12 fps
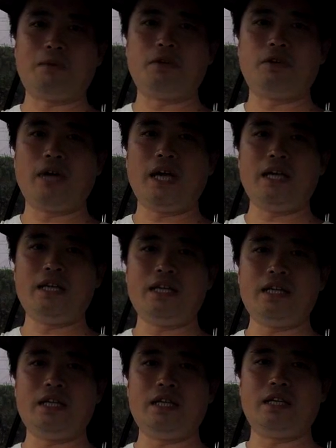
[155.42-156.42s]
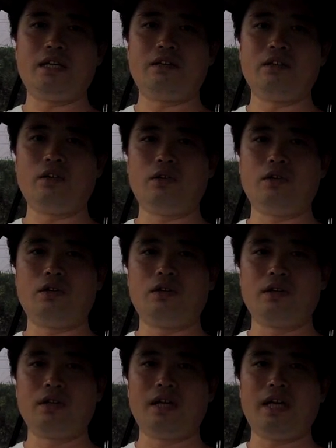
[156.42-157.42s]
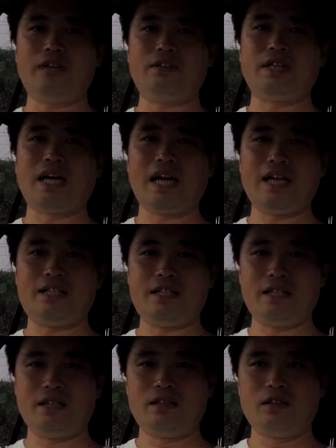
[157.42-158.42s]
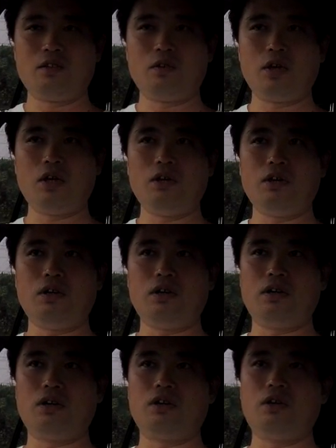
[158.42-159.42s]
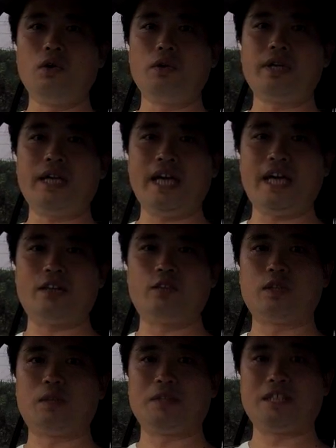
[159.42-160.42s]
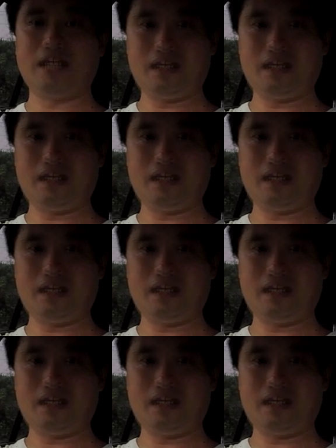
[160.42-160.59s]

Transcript: の AEE の S71。これの 4K で撮ってますね。